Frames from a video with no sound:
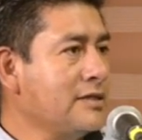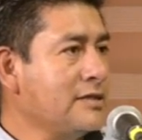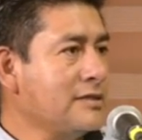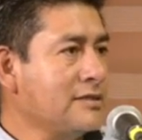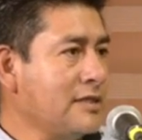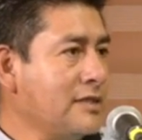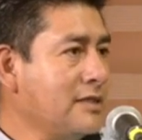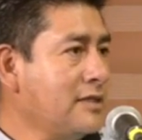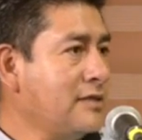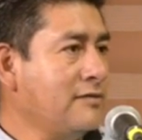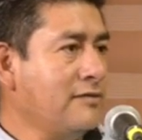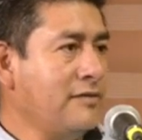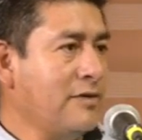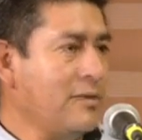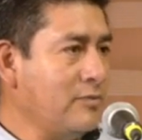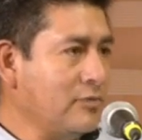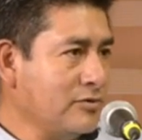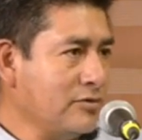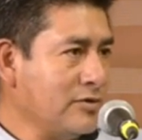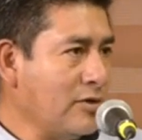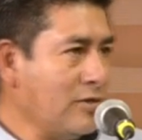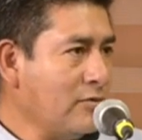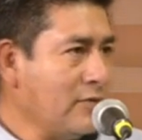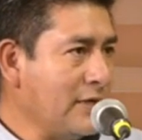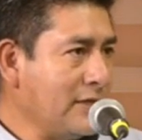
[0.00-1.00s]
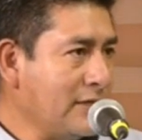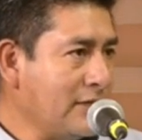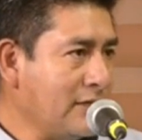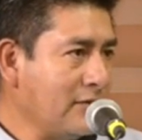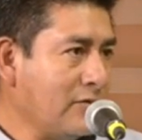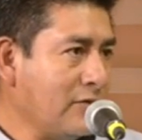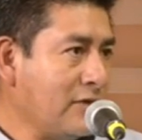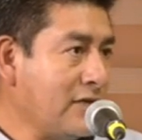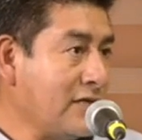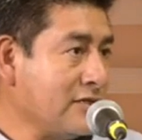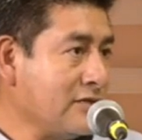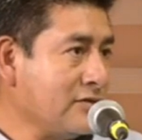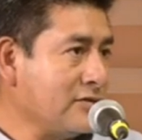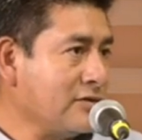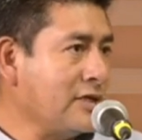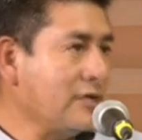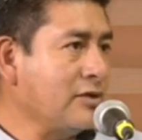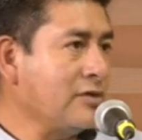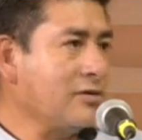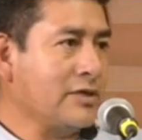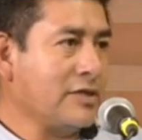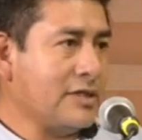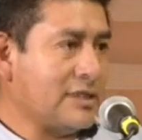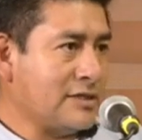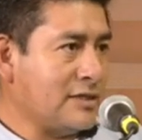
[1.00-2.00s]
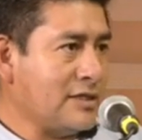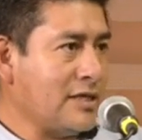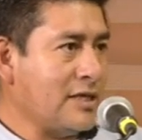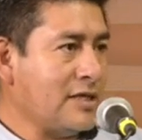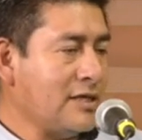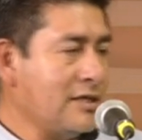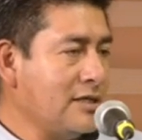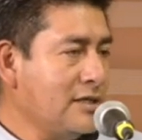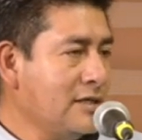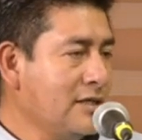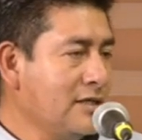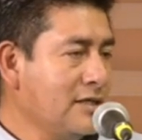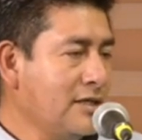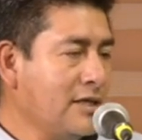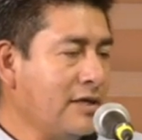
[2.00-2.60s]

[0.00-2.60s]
que es el famoso aguate o el azotado que está